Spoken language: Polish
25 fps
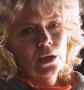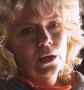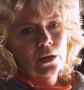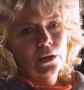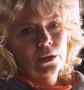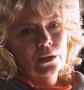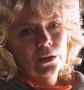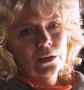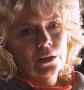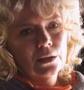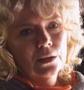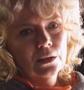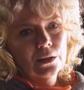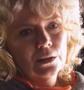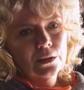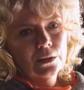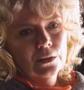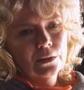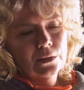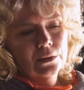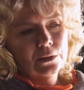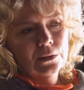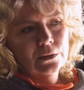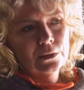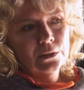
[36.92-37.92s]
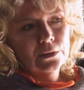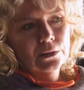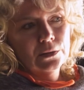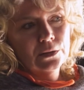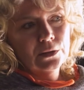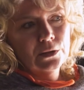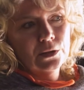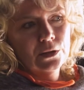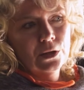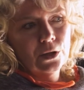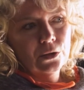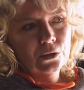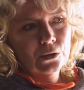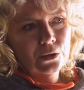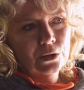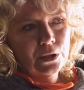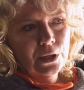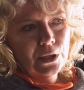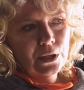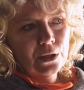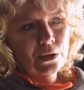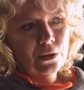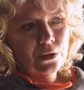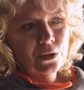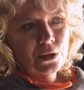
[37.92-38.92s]
Y, do
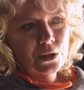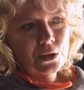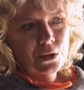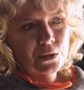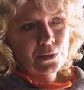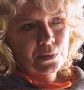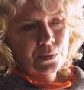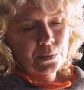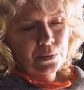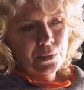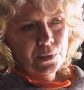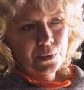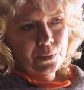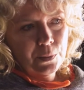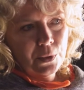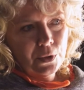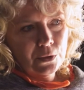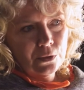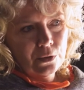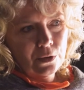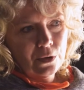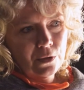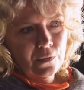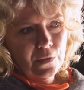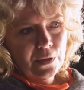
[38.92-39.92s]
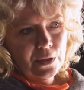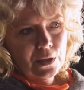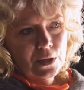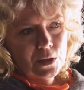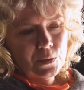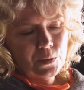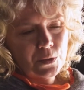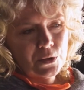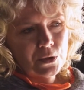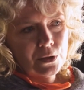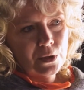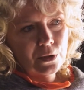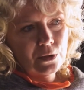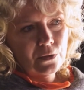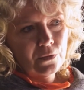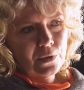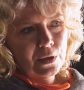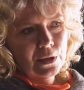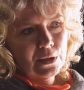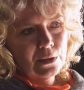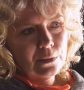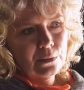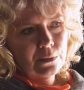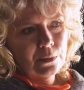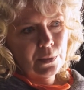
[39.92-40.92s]
tego jest produkowana z
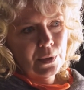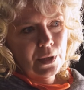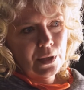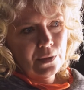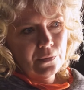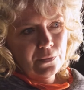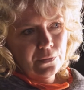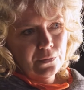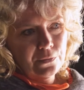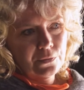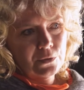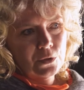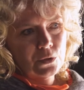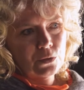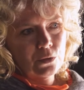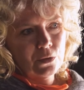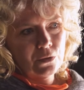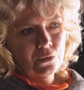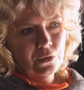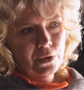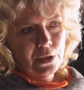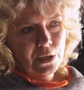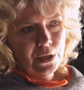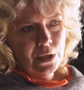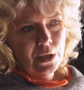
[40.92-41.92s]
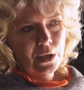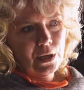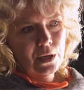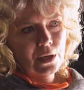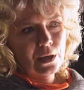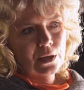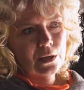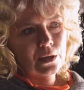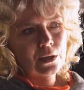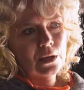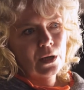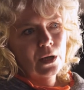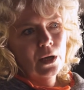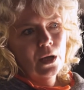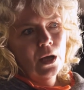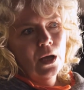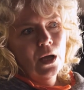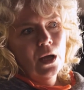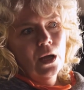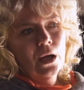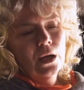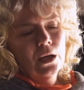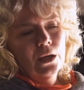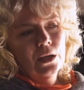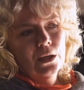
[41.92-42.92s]
poszanowaniem praw człowieka.
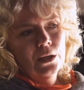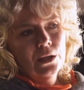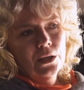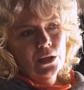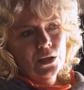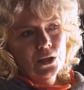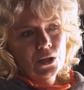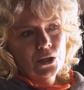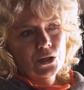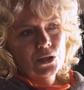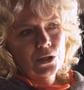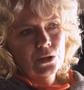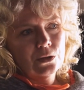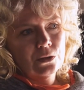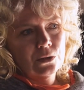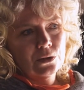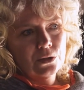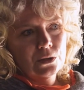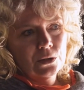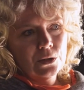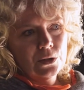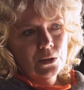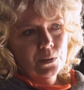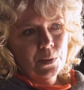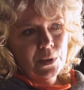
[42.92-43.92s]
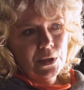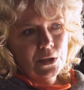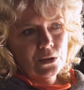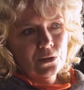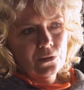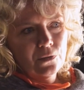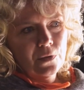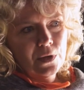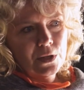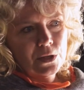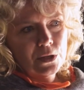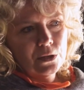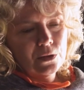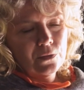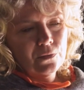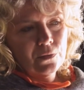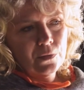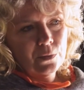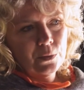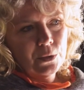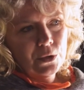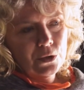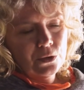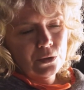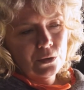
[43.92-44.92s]
I jeszcze to, co jest bardzo ważne w
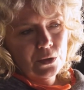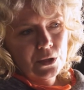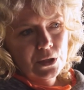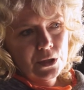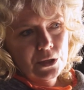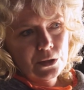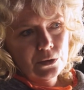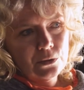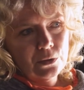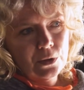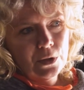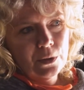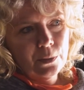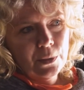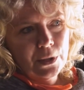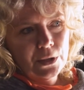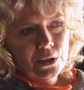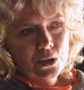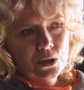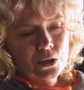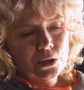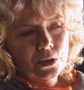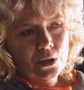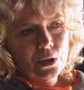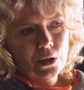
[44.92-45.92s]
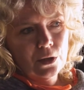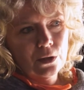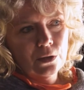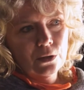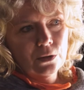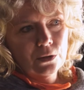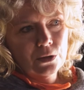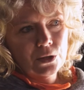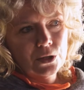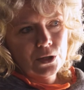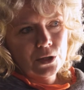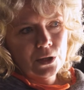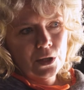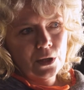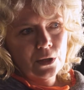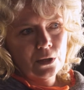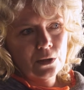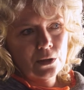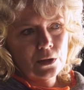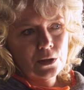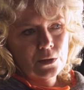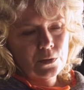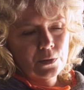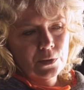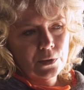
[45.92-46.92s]
obliczu kryzysu klimatyczno-ekologicznego,
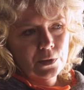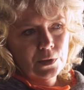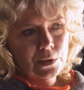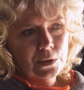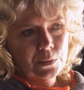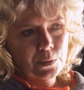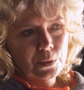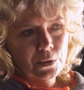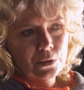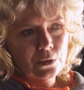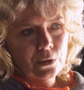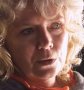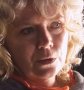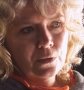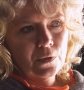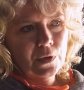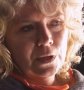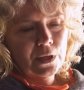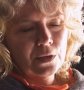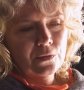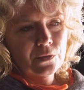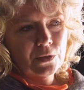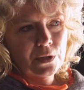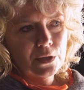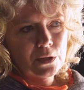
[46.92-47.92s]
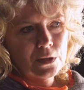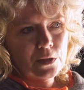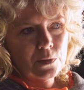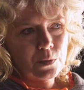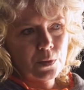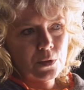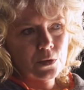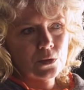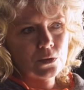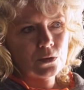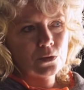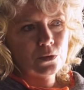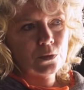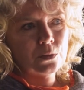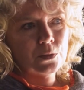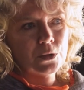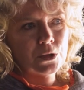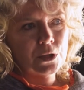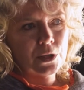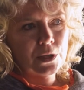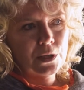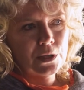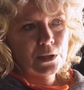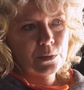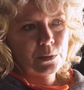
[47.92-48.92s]
jest, jest produkowana w ten sposób,
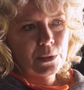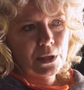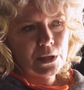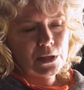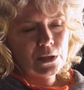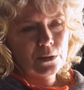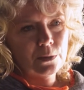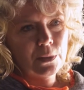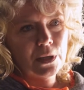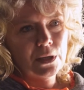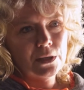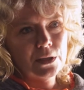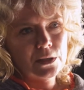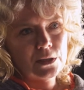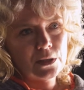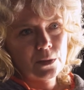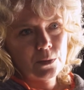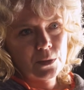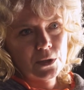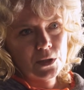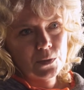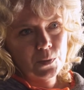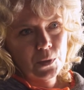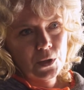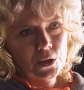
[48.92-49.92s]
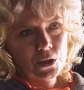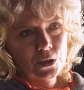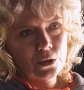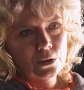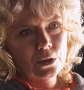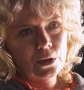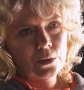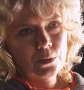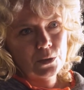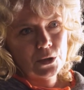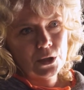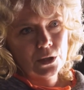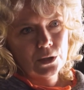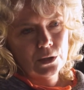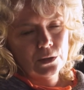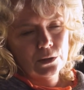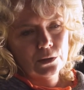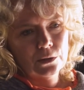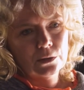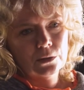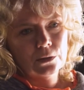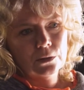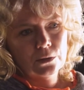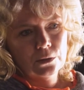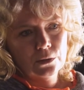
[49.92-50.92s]
że jest maksymalnie zabezpieczona przed
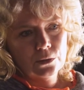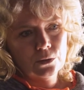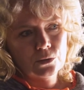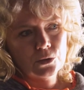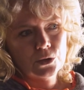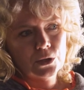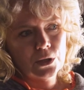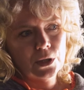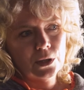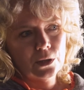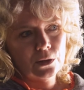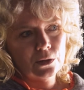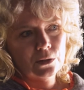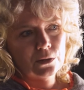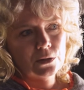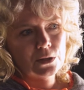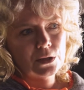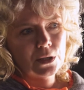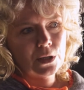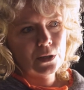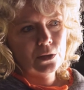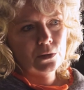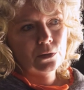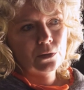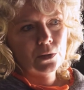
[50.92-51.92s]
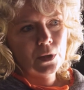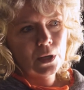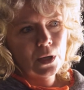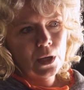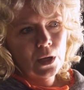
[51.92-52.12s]
y, różnego rodzaju